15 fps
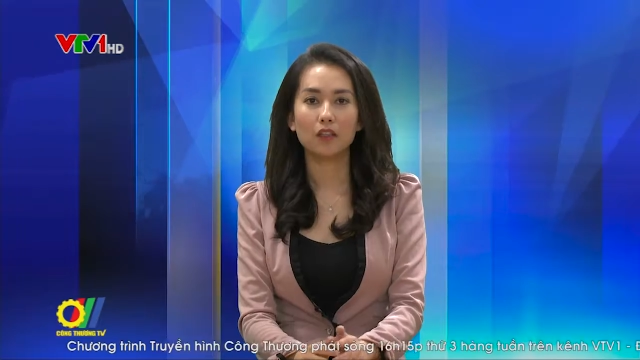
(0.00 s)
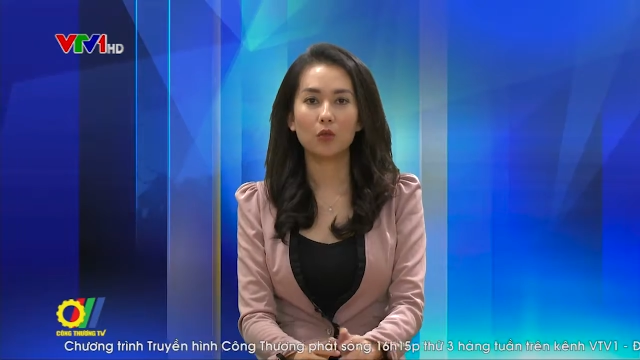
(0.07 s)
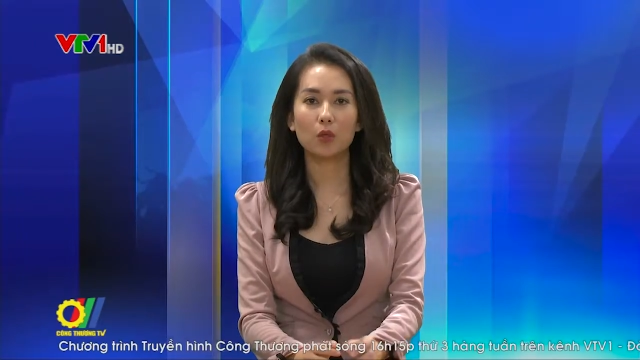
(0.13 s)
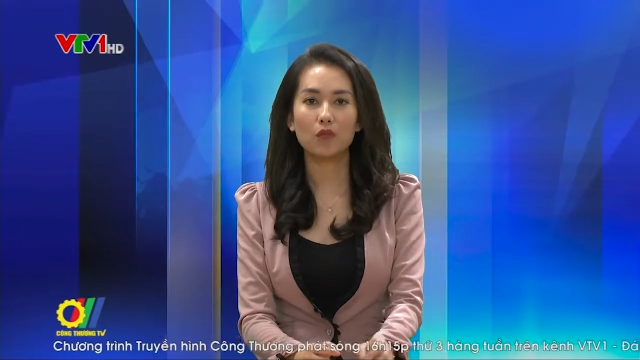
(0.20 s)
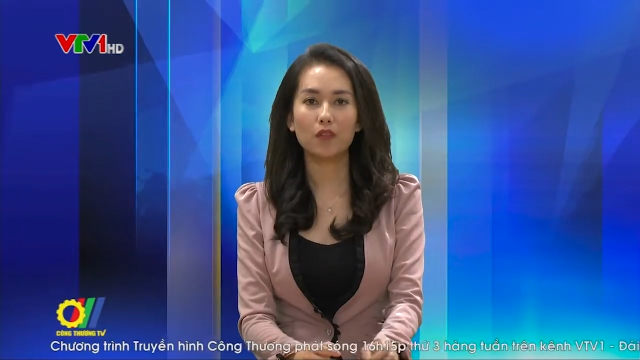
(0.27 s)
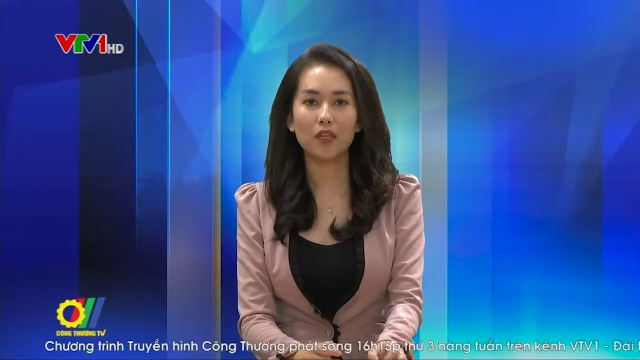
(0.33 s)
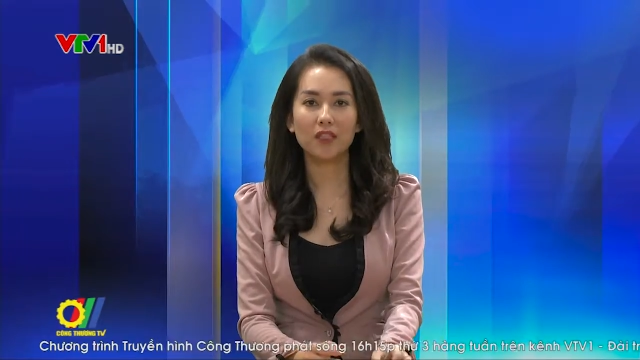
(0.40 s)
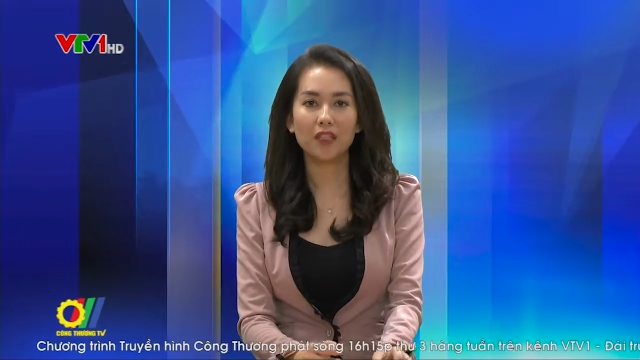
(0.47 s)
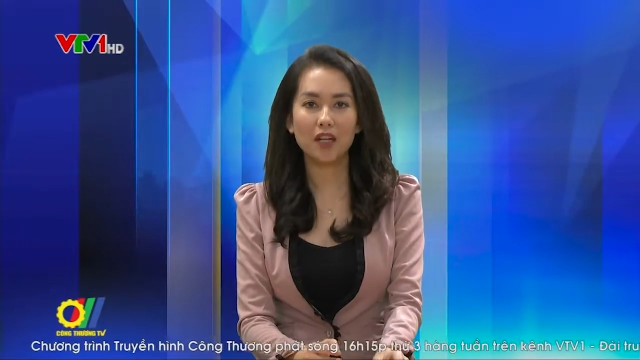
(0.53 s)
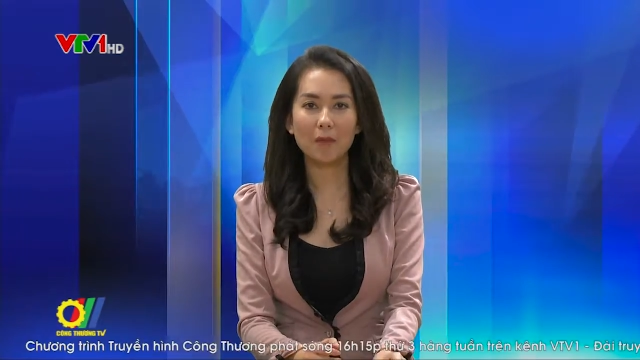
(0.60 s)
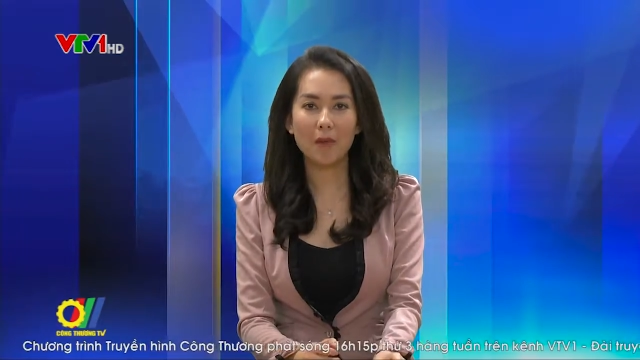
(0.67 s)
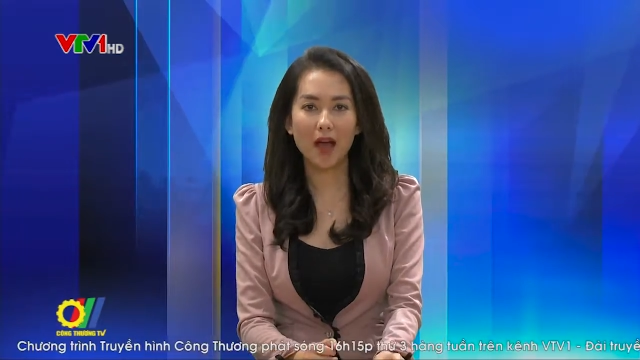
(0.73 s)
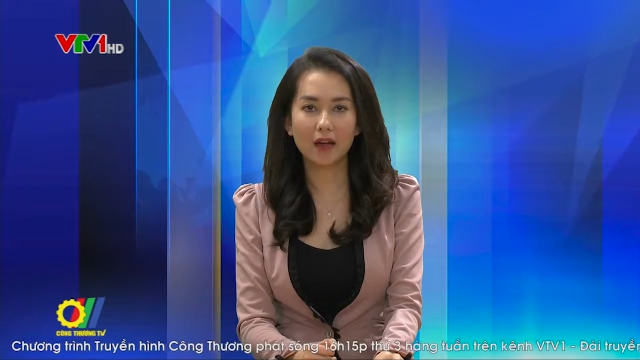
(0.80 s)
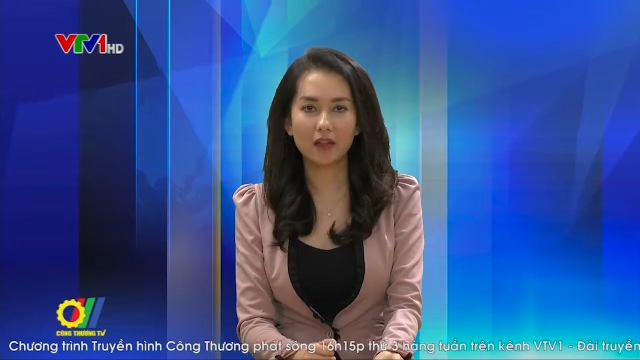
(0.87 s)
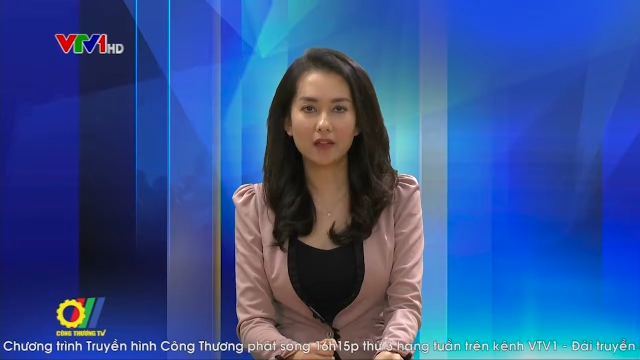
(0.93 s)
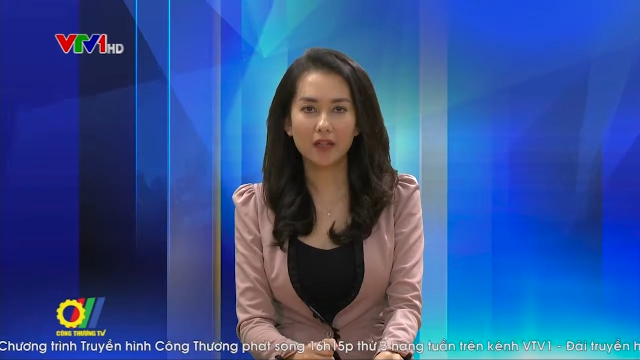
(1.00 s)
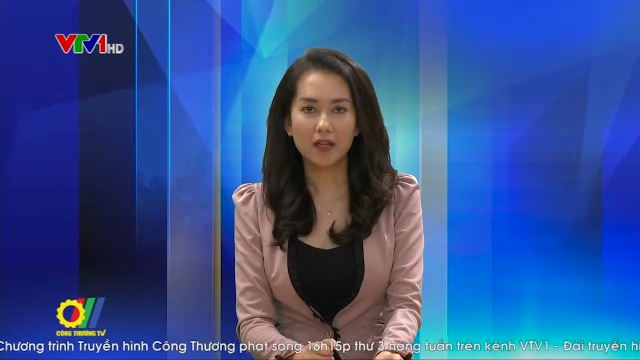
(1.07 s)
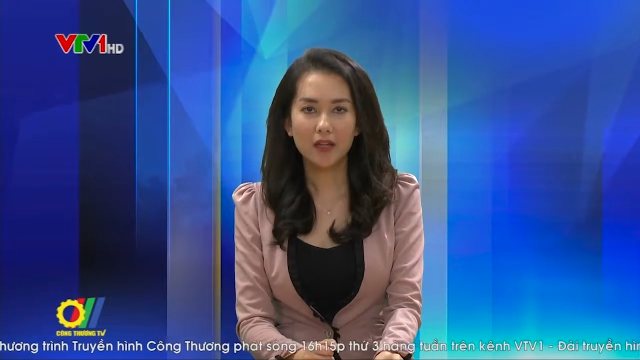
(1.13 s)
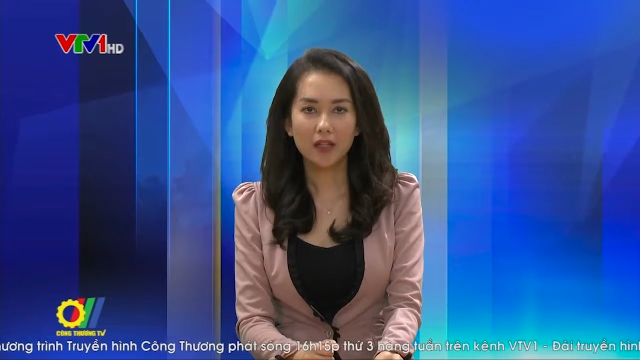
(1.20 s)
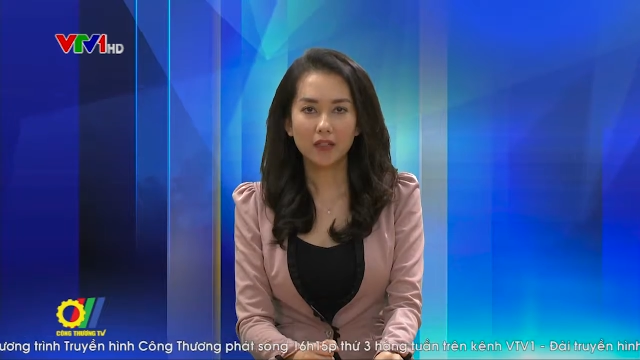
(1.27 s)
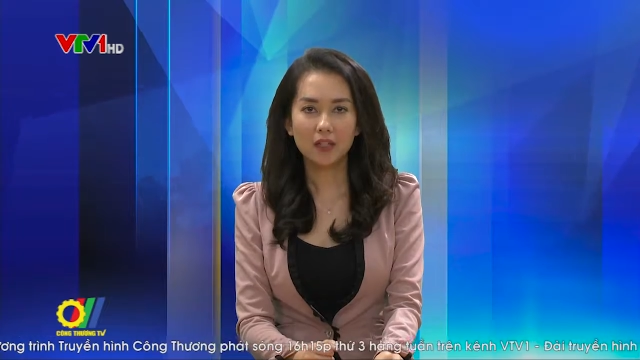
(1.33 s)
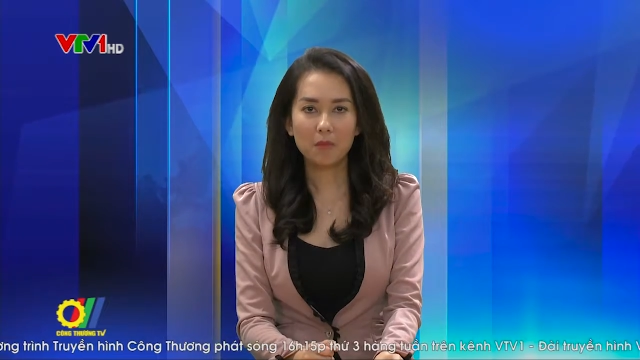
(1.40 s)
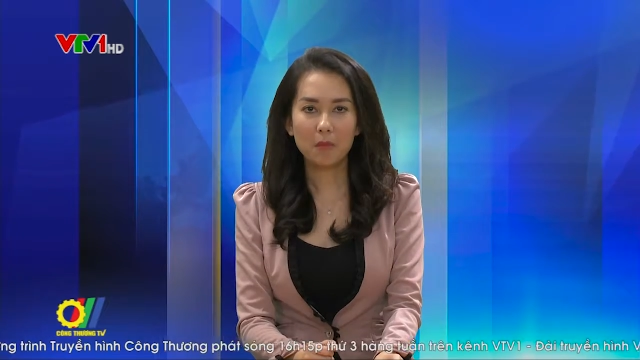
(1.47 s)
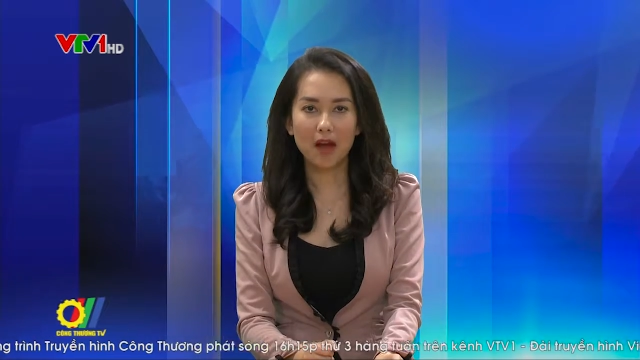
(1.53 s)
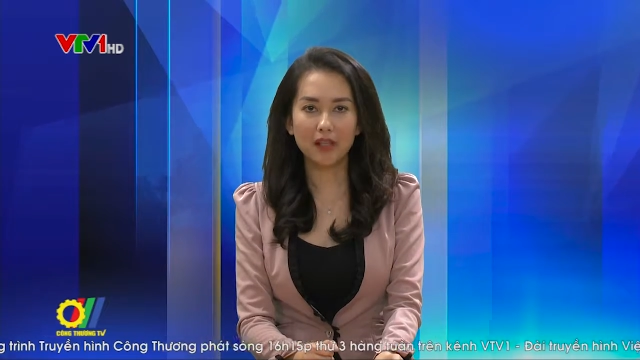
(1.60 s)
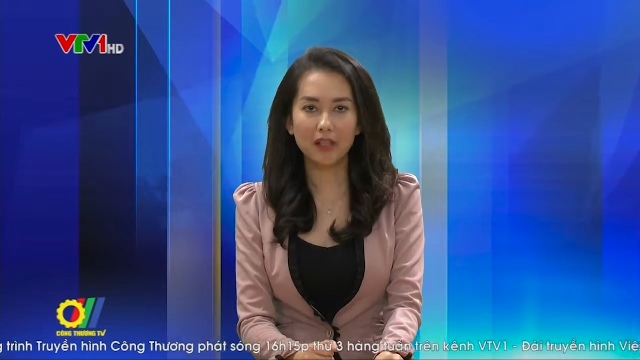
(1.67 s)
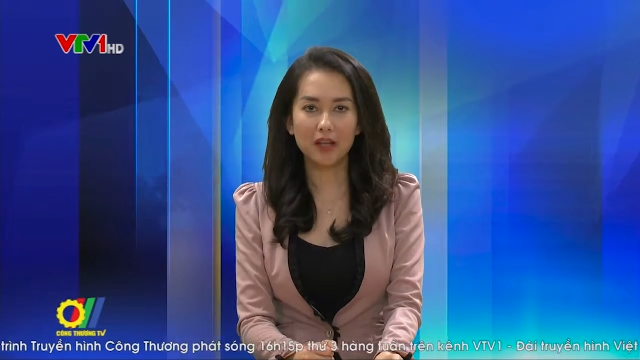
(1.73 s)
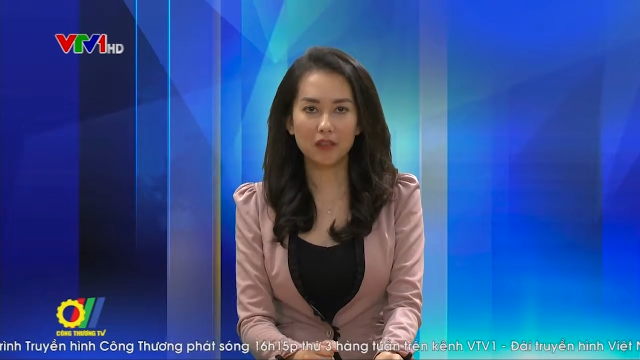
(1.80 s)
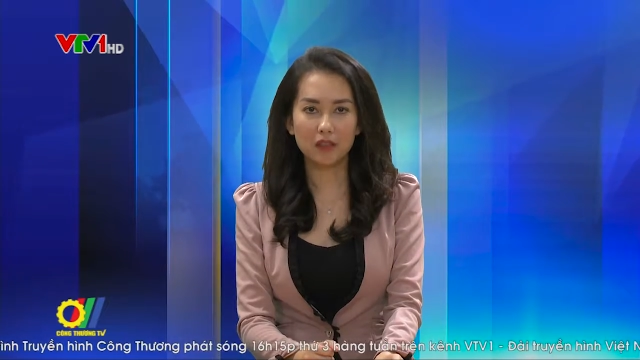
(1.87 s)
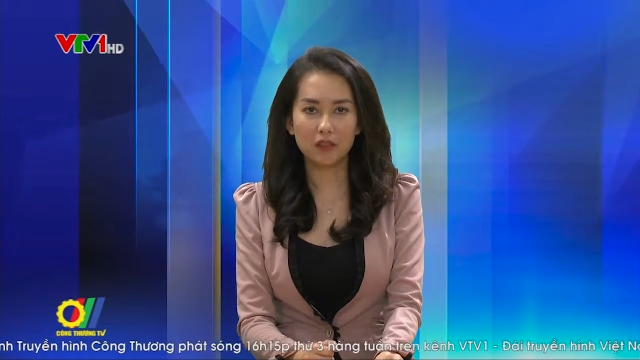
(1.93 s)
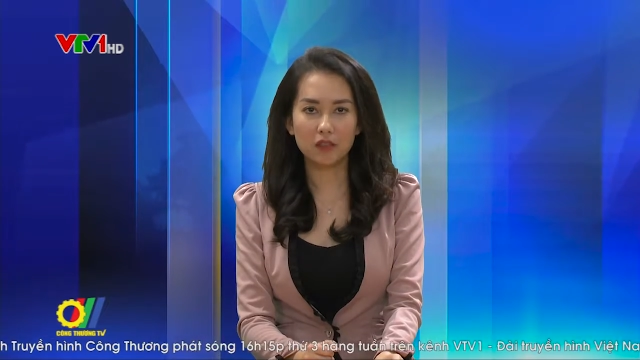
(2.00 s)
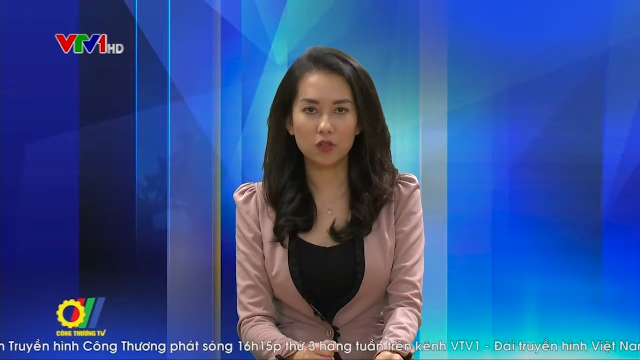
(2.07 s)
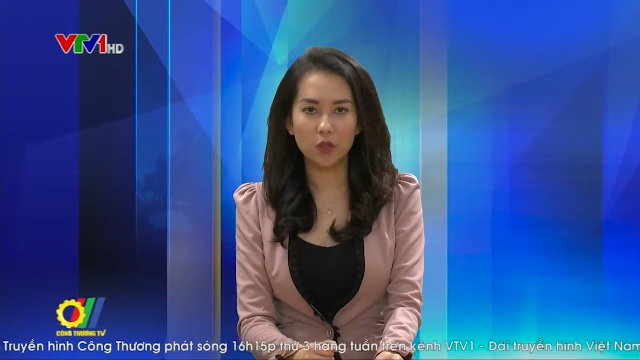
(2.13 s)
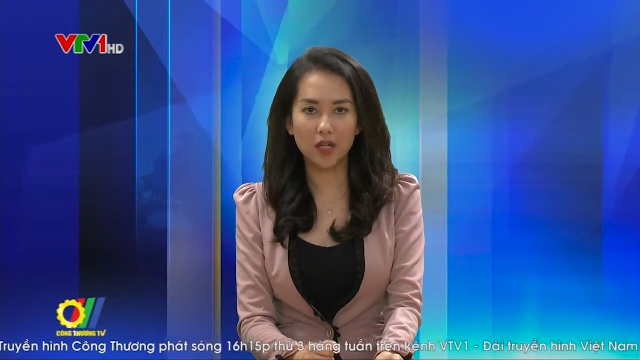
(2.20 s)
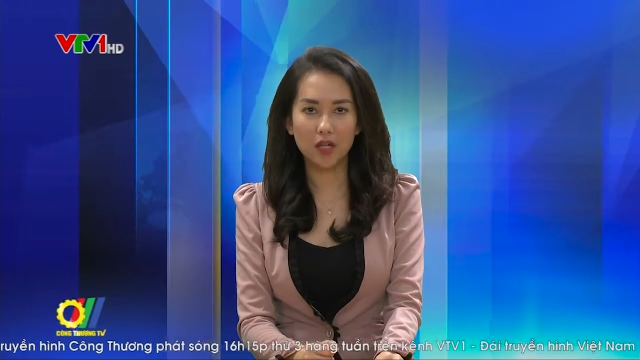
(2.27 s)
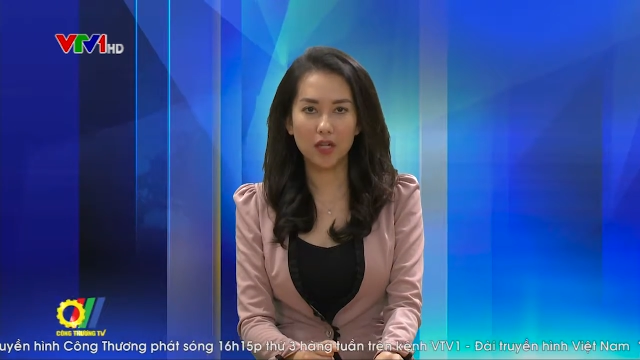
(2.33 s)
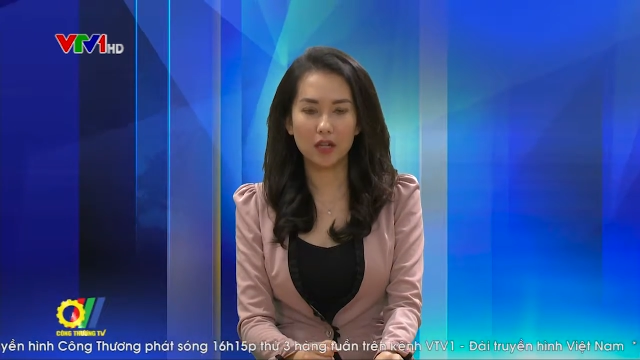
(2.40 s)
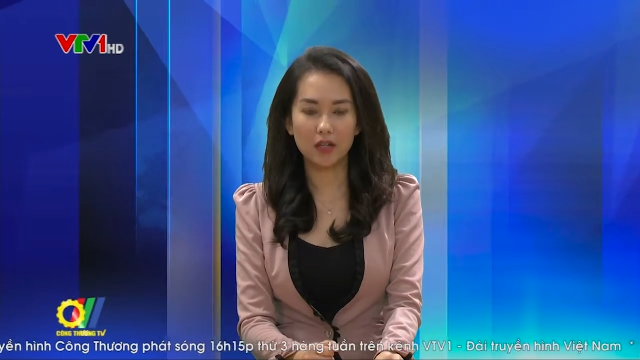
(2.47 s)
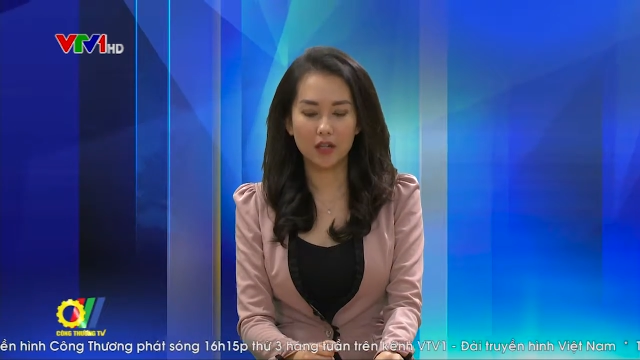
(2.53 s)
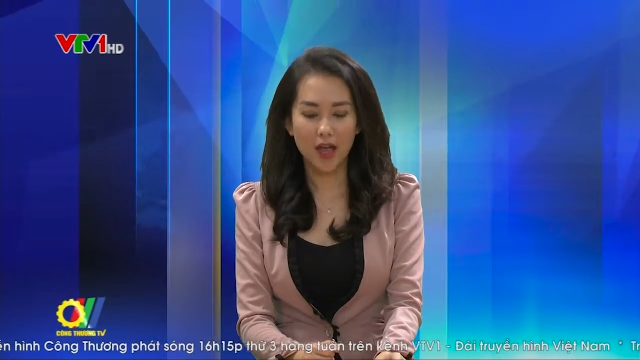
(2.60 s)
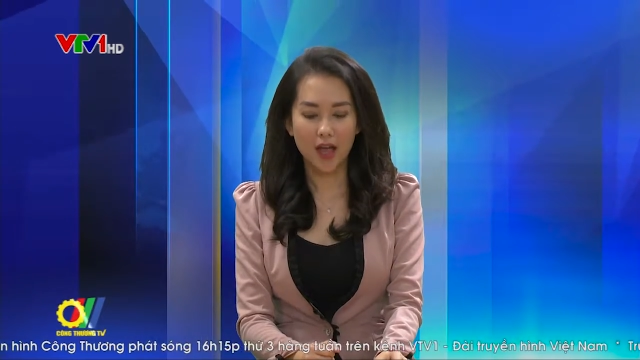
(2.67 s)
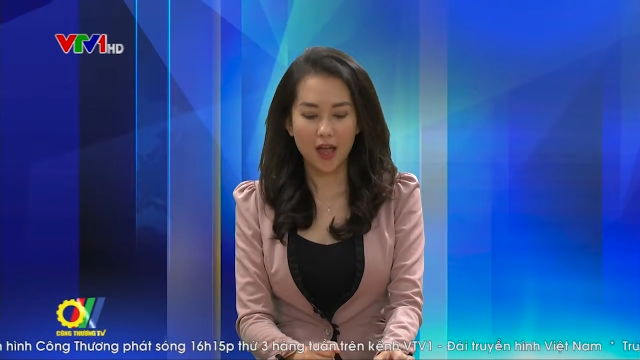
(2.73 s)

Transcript: Thưa quý vị, thưa các bạn, thương mại điện tử xuất hiện